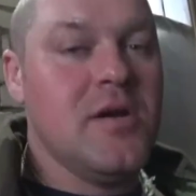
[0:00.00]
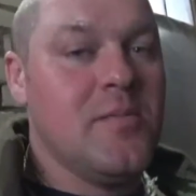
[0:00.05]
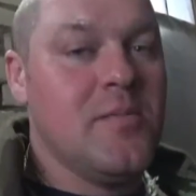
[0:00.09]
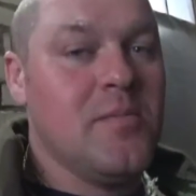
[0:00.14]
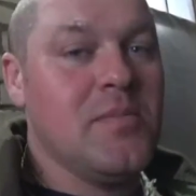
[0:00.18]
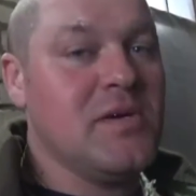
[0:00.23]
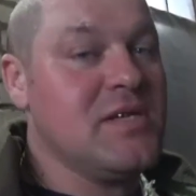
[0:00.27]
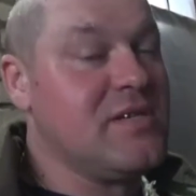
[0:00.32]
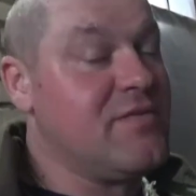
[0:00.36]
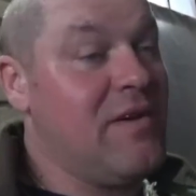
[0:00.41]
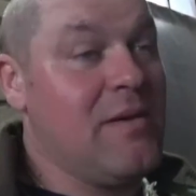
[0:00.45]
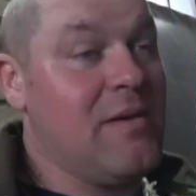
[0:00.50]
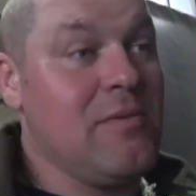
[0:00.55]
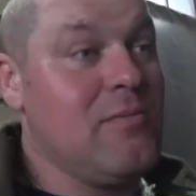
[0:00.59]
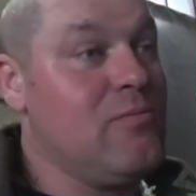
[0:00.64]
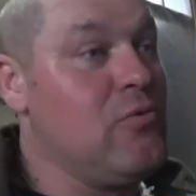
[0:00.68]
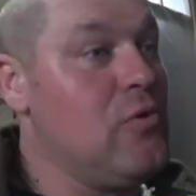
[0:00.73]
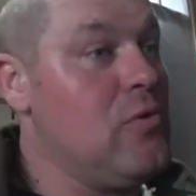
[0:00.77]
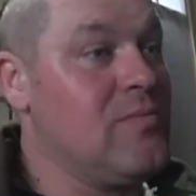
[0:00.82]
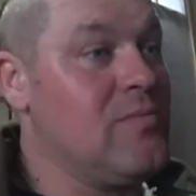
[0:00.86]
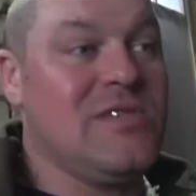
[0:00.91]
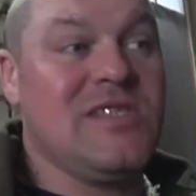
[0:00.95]
Мы с вами
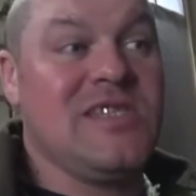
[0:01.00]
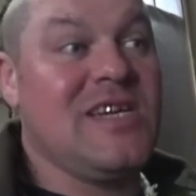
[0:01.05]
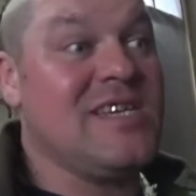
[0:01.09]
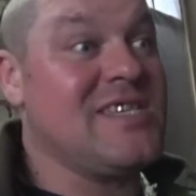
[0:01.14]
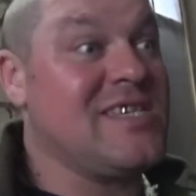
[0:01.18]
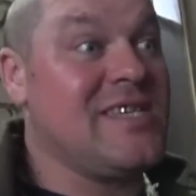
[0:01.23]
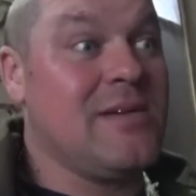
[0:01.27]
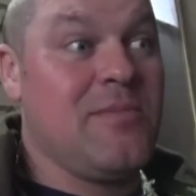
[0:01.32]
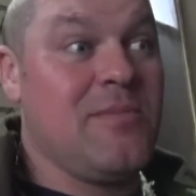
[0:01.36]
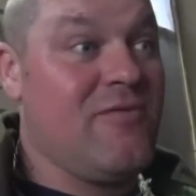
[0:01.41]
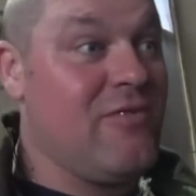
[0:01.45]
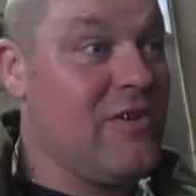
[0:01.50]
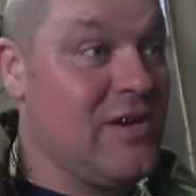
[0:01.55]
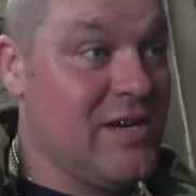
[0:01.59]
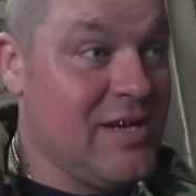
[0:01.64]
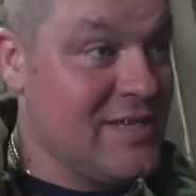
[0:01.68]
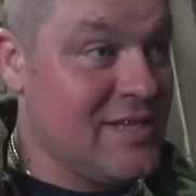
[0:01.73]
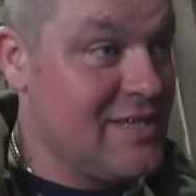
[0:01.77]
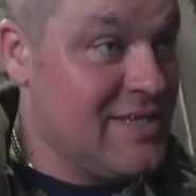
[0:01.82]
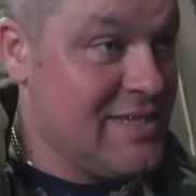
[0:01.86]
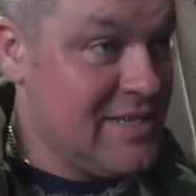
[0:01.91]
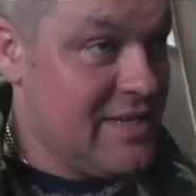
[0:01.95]
будем до самого
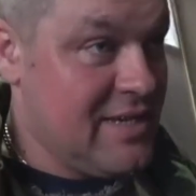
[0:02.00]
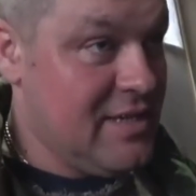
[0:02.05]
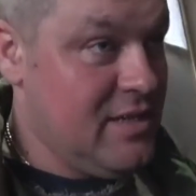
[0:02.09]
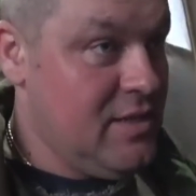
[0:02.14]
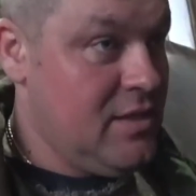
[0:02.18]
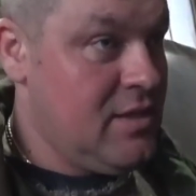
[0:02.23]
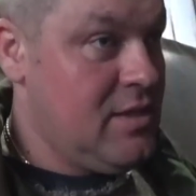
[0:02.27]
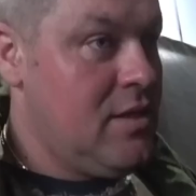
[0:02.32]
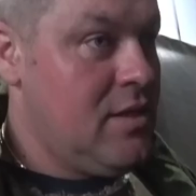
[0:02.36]
конца.